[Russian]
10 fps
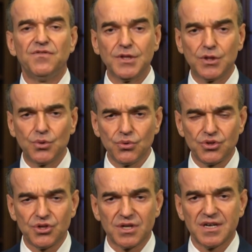
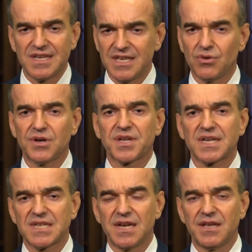ведущих ее
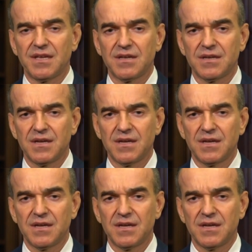отраслей.